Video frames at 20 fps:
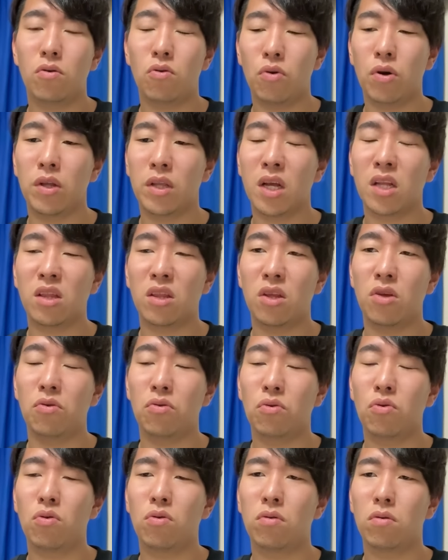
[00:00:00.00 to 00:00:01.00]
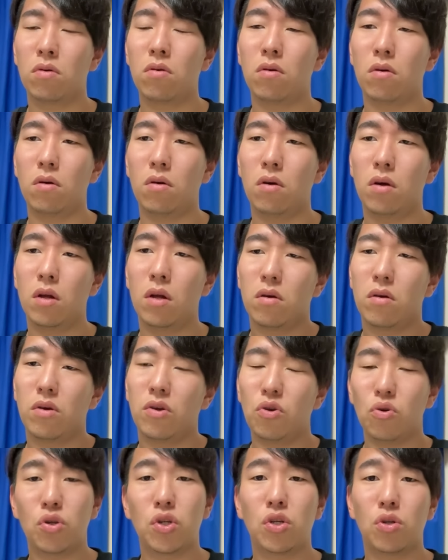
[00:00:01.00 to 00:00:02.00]
終えたっていうところを
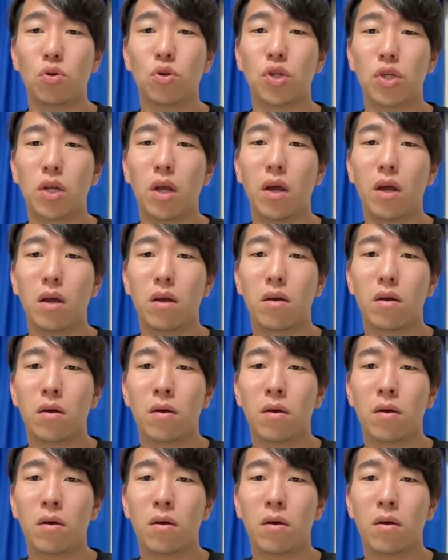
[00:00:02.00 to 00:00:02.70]
良しとして、